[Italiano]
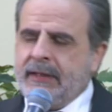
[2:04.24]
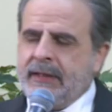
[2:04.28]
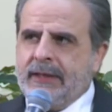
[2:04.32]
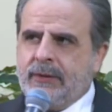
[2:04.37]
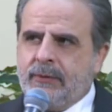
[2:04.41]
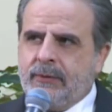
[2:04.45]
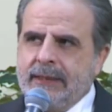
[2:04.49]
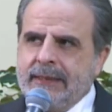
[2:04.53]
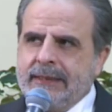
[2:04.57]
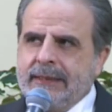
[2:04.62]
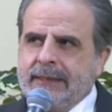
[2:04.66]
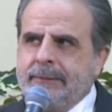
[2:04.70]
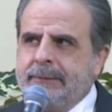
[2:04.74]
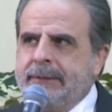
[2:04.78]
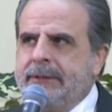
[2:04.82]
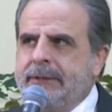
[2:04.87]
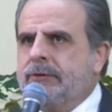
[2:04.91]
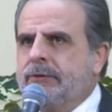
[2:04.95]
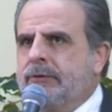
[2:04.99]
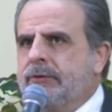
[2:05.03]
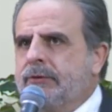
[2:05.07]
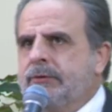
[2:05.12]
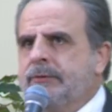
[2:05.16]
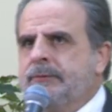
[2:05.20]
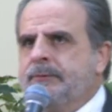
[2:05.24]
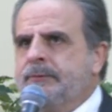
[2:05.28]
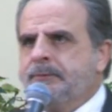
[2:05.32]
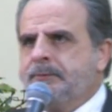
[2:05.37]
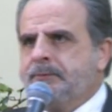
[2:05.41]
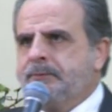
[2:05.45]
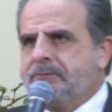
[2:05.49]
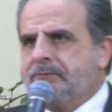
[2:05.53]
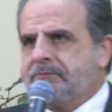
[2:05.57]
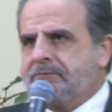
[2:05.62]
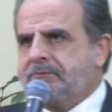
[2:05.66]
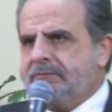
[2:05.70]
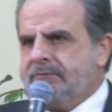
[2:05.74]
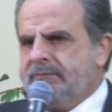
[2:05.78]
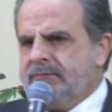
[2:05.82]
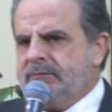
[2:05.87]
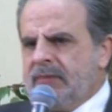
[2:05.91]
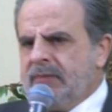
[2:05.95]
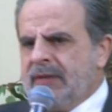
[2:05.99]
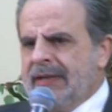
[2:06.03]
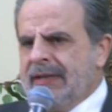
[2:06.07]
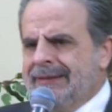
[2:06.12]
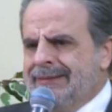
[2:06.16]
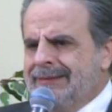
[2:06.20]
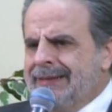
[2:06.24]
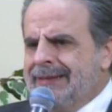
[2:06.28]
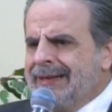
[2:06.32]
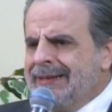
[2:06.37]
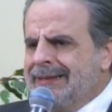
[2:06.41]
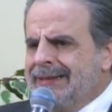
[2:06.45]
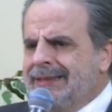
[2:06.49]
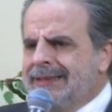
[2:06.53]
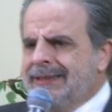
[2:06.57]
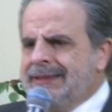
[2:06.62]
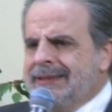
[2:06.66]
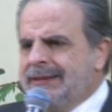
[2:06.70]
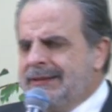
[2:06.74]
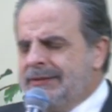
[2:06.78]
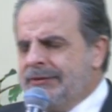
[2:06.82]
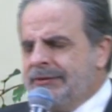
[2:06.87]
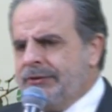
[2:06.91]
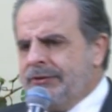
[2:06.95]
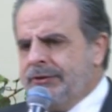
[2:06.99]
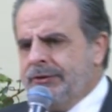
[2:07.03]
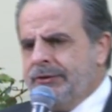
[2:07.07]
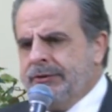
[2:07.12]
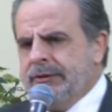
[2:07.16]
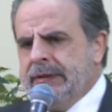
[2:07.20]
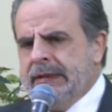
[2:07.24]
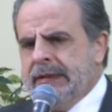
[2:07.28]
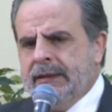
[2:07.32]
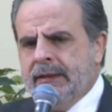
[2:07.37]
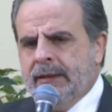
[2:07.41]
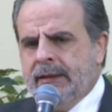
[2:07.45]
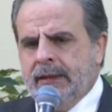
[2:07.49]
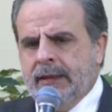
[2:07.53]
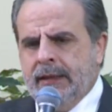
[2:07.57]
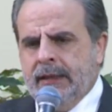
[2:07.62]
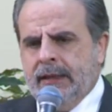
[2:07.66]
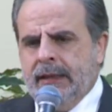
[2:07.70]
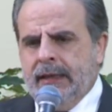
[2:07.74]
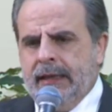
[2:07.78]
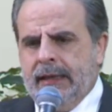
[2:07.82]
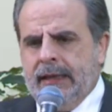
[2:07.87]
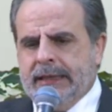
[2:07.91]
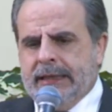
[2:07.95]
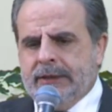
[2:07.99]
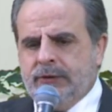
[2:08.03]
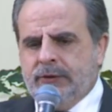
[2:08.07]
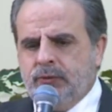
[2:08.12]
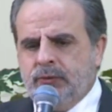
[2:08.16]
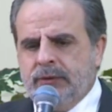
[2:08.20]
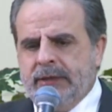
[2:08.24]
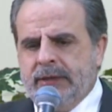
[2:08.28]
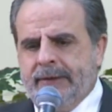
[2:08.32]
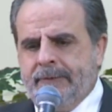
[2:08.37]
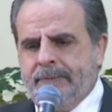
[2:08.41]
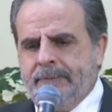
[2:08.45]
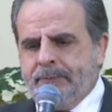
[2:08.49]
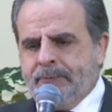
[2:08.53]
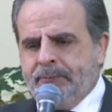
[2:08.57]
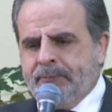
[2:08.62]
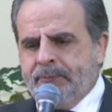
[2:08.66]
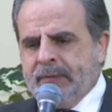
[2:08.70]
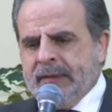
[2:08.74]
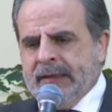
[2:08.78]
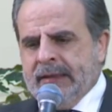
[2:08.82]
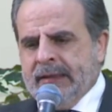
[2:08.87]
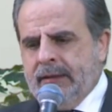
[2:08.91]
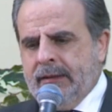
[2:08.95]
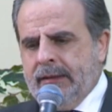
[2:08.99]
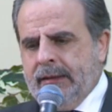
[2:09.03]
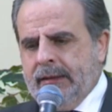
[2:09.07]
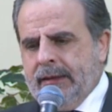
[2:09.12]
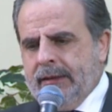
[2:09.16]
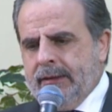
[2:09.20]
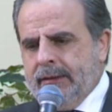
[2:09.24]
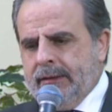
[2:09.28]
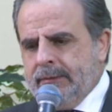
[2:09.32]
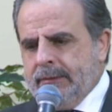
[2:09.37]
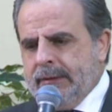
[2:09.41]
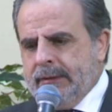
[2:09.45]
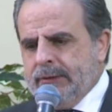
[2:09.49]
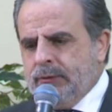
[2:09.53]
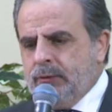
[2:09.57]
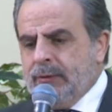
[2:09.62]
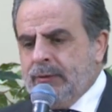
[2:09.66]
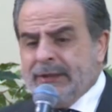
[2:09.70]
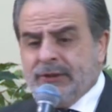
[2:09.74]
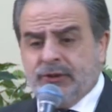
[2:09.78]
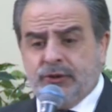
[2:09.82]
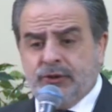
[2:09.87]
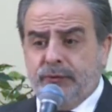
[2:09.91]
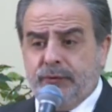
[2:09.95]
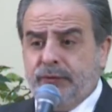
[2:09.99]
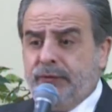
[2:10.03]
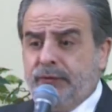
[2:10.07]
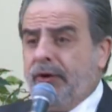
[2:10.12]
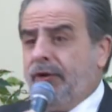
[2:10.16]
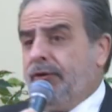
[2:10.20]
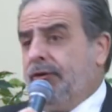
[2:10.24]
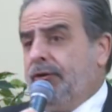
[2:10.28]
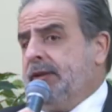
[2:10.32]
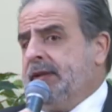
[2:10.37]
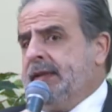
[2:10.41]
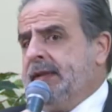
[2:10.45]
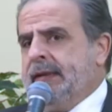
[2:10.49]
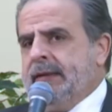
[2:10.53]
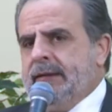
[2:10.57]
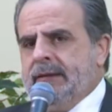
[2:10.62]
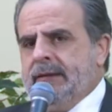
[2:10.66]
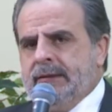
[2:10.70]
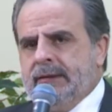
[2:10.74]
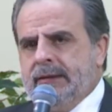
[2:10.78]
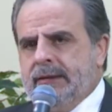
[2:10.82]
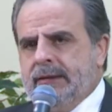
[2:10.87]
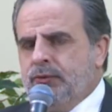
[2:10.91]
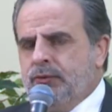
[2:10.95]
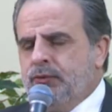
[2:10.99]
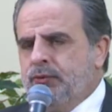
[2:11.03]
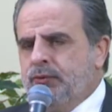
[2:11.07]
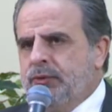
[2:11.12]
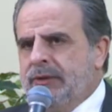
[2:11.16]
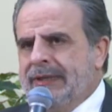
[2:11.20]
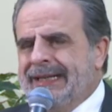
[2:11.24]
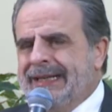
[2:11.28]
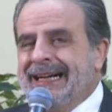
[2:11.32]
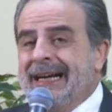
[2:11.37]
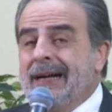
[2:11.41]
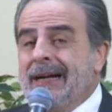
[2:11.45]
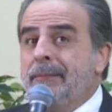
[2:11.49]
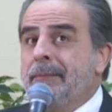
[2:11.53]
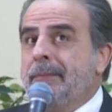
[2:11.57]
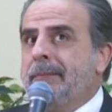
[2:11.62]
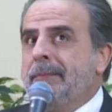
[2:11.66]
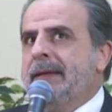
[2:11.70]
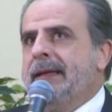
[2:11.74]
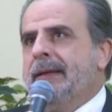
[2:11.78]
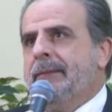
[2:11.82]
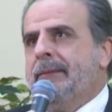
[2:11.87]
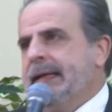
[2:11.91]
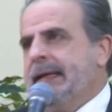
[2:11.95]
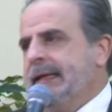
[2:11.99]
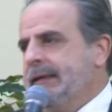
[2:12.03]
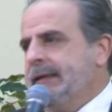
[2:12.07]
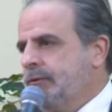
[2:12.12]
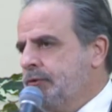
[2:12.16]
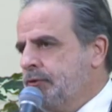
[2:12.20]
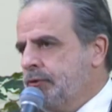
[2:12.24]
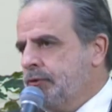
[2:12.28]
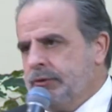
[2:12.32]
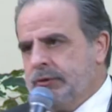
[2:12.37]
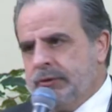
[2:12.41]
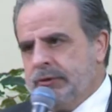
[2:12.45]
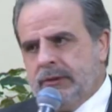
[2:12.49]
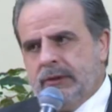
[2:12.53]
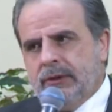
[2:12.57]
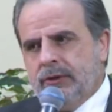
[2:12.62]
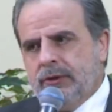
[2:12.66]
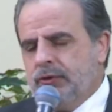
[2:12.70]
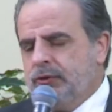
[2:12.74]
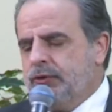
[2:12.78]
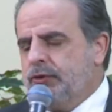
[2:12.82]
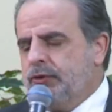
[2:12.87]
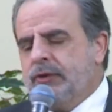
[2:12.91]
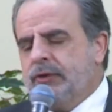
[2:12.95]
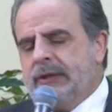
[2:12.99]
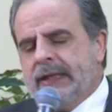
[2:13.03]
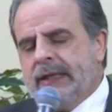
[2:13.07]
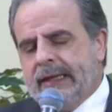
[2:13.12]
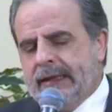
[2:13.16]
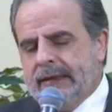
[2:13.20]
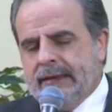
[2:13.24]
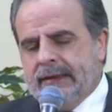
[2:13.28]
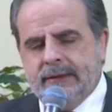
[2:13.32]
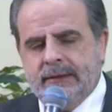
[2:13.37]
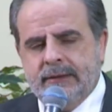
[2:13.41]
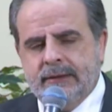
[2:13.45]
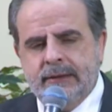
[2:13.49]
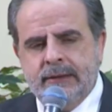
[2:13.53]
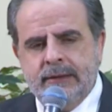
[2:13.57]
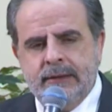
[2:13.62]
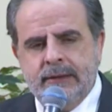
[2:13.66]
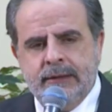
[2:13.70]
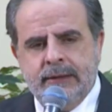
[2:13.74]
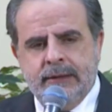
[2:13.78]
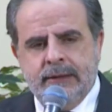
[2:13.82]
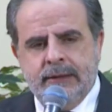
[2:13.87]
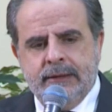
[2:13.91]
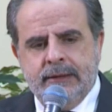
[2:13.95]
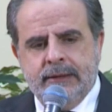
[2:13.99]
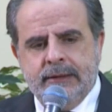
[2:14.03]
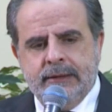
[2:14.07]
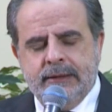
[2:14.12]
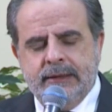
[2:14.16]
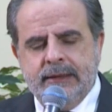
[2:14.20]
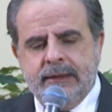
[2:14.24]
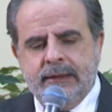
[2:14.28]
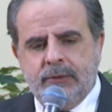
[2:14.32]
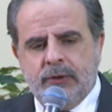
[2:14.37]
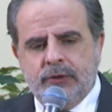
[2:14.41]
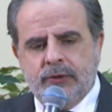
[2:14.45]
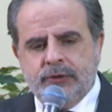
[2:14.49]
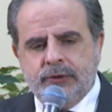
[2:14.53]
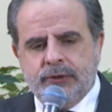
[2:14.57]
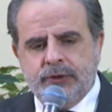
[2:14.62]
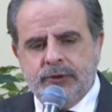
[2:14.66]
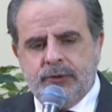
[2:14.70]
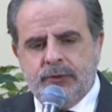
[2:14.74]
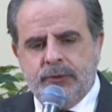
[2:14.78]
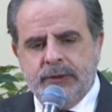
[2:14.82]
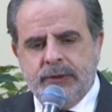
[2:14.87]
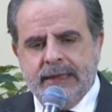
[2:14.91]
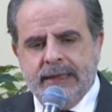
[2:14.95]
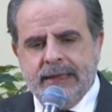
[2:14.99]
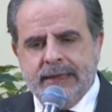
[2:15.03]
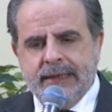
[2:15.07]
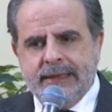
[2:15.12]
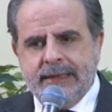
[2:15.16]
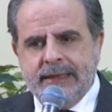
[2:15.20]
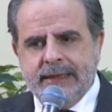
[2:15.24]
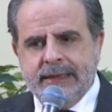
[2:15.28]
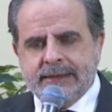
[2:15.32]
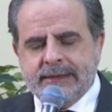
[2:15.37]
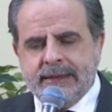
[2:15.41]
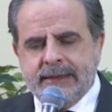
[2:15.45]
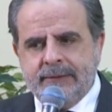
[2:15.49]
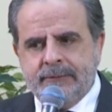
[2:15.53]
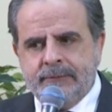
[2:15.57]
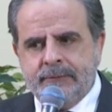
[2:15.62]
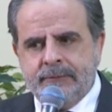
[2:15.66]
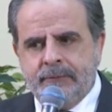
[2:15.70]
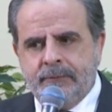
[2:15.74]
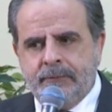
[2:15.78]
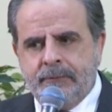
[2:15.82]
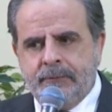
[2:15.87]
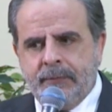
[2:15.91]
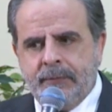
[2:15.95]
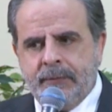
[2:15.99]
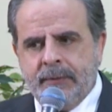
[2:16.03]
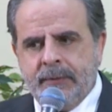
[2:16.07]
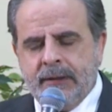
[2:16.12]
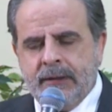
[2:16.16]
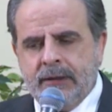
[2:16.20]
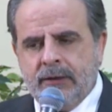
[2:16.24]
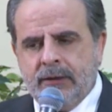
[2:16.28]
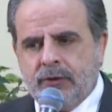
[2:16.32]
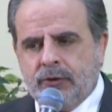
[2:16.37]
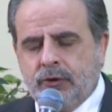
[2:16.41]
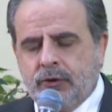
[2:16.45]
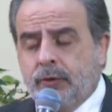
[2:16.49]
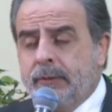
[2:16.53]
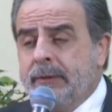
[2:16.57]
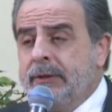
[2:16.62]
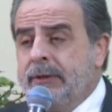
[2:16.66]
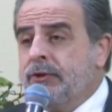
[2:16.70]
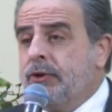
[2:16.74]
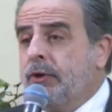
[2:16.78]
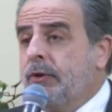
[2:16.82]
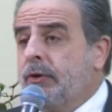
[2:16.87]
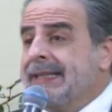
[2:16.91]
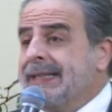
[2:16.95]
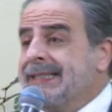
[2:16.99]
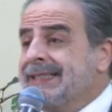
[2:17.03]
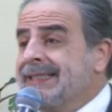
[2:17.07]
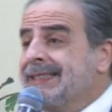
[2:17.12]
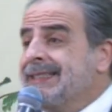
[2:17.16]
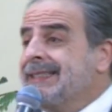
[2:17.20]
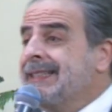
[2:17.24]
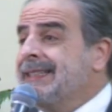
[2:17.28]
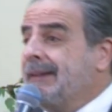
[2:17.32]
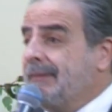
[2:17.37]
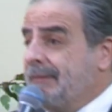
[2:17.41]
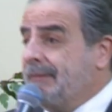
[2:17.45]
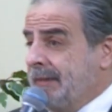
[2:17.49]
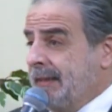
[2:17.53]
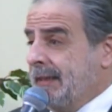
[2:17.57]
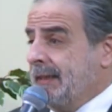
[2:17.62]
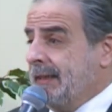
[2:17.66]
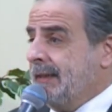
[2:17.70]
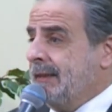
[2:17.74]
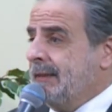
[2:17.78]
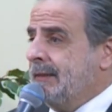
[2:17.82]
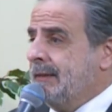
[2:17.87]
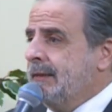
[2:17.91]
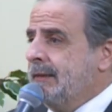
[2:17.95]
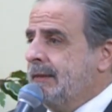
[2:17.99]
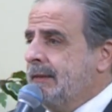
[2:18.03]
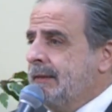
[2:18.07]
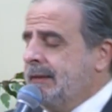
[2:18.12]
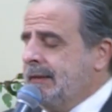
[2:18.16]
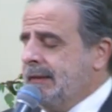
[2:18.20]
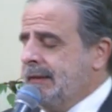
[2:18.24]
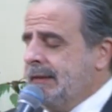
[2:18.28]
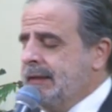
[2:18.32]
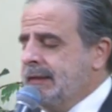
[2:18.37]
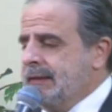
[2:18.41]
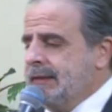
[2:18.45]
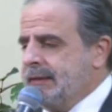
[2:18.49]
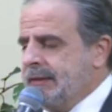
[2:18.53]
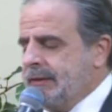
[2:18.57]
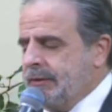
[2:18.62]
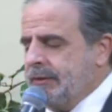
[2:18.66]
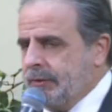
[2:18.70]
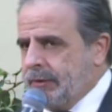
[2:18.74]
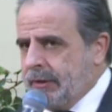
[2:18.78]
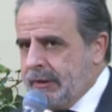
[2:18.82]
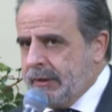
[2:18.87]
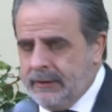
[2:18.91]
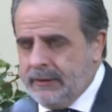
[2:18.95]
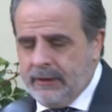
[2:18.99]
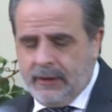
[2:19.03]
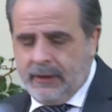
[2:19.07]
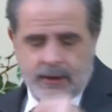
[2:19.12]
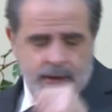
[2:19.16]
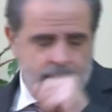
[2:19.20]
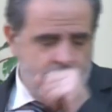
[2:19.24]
E quel capitolo dà l'inizio ad una, uh, ad una svolta, ad un cambiamento totale del modo in cui la Chiesa cominciò a servire il Signore.